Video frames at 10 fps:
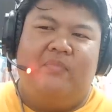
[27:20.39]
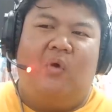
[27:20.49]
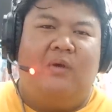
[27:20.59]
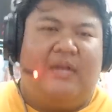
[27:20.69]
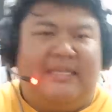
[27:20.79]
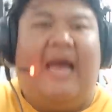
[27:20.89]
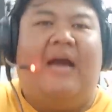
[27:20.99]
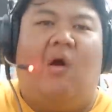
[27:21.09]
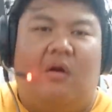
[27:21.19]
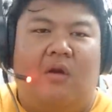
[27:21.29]
โดนกระชา
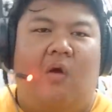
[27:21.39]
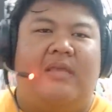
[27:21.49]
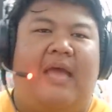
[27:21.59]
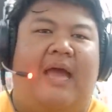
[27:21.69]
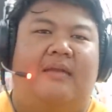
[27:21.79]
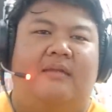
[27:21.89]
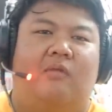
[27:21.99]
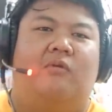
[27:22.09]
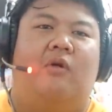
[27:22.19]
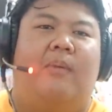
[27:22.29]
กออกนอกยาน
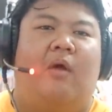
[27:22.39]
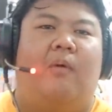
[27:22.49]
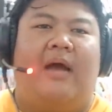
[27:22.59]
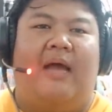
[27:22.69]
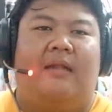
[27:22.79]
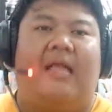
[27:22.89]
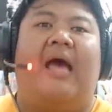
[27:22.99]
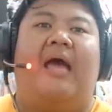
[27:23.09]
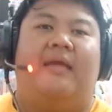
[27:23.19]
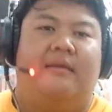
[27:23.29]
หลุดออกไปอวกาศ
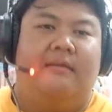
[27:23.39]
ตาย